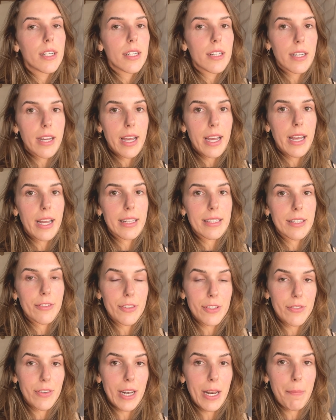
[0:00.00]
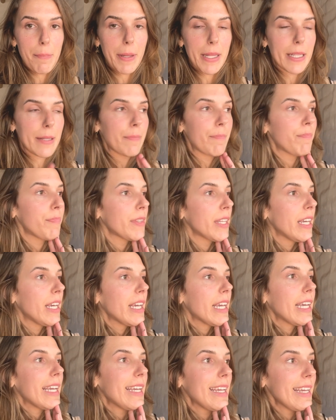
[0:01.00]
é, talvez valha a pena.
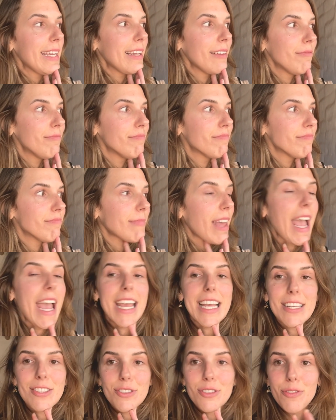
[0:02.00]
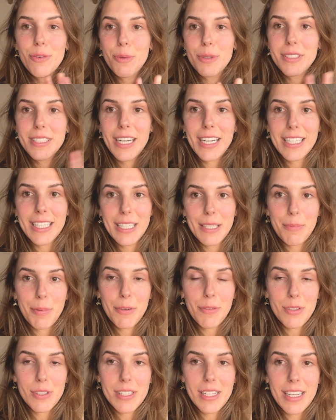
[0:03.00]
E é isso, vou mostrar aqui pra
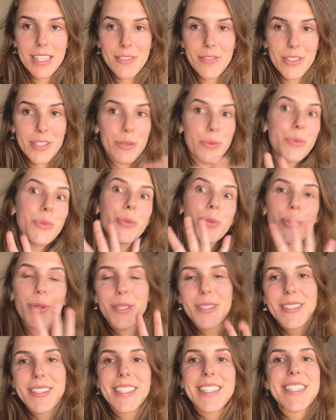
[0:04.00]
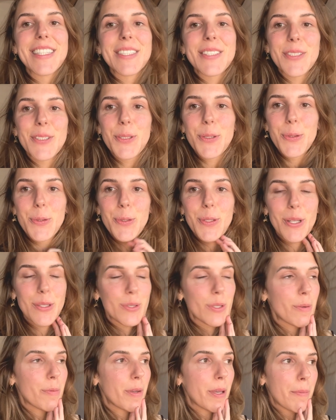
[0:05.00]
vocês, fazer um tour do
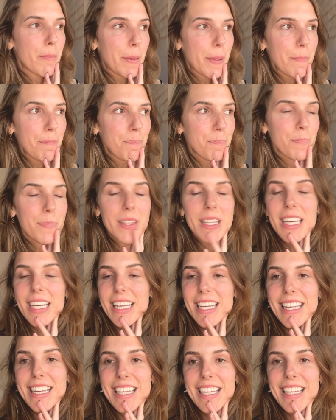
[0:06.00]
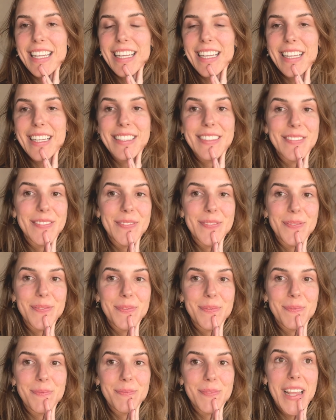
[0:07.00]
nosso Airbnb. E
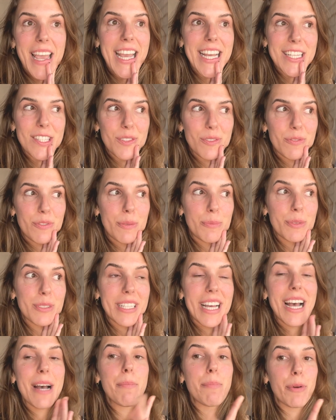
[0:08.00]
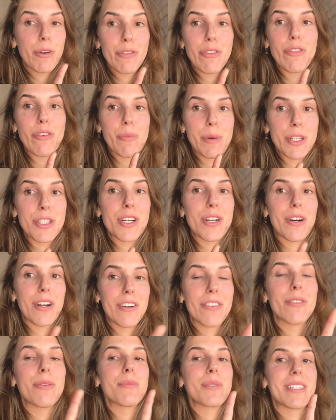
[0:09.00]
é isso, vamos, provavelmente agora
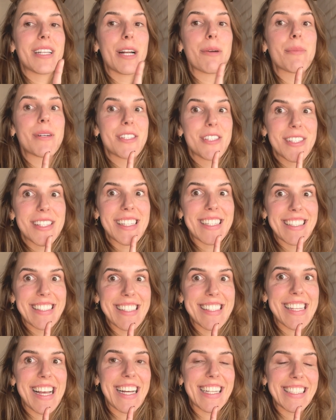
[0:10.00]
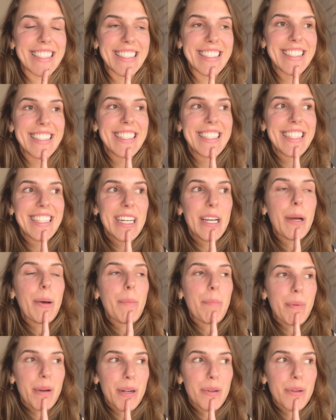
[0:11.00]
vamos dar uma descansada para